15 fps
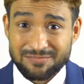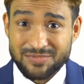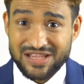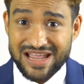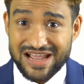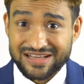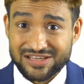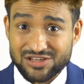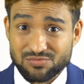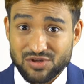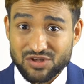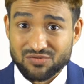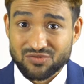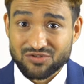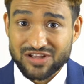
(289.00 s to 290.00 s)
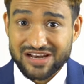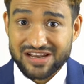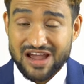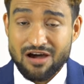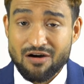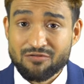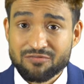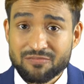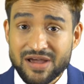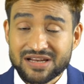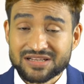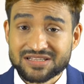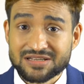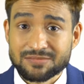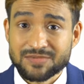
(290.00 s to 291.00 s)
bedanke ich mich für deine
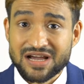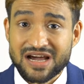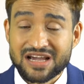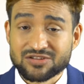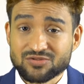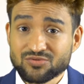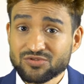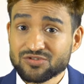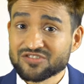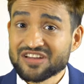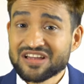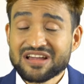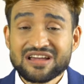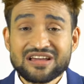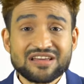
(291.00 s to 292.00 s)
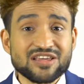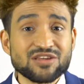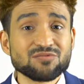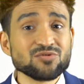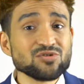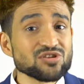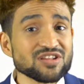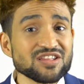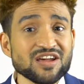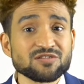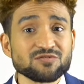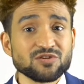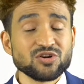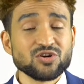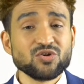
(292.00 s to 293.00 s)
Aufmerksamkeit und ich wünsche
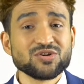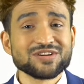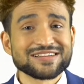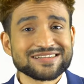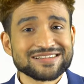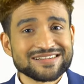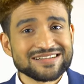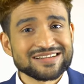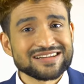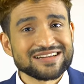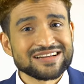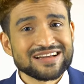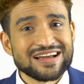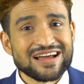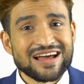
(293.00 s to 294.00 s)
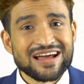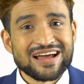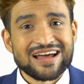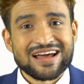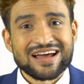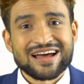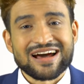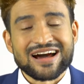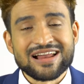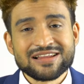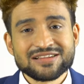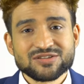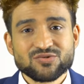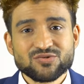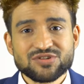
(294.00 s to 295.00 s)
dir viel Glück.
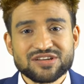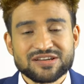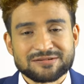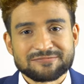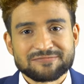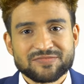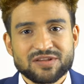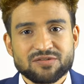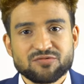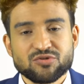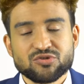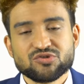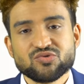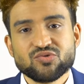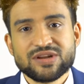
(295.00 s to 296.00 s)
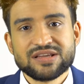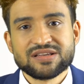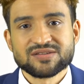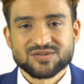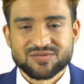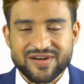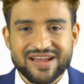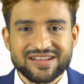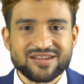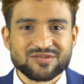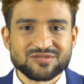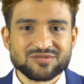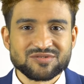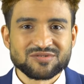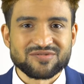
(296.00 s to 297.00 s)
Alles Gute! für Juli
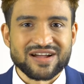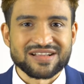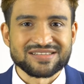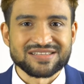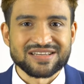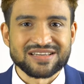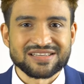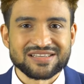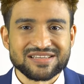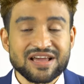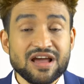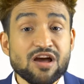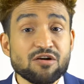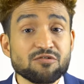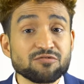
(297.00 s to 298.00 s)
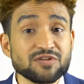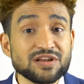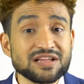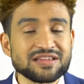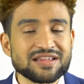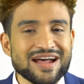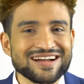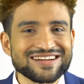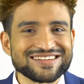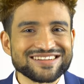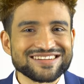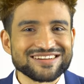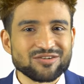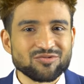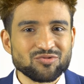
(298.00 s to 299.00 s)
2020. Vielen Dank
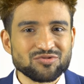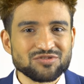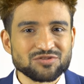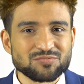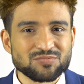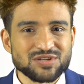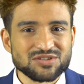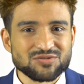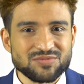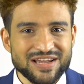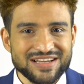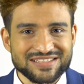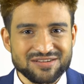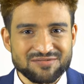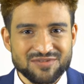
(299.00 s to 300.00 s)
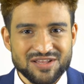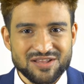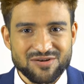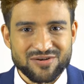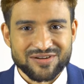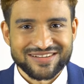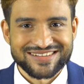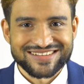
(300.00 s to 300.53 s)
und bis zum nächsten Video.